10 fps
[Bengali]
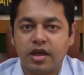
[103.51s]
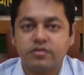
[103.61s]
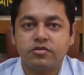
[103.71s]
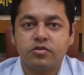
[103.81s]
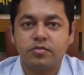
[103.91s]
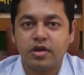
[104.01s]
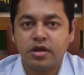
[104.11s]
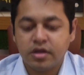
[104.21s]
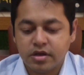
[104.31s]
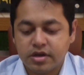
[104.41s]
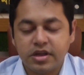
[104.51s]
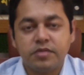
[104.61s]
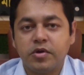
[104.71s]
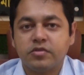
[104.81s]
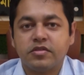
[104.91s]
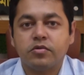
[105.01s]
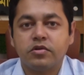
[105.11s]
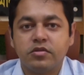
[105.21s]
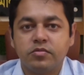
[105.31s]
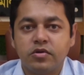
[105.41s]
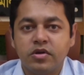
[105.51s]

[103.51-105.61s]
আশ্রয় বা গৃহের ব্যবস্থা করে দিব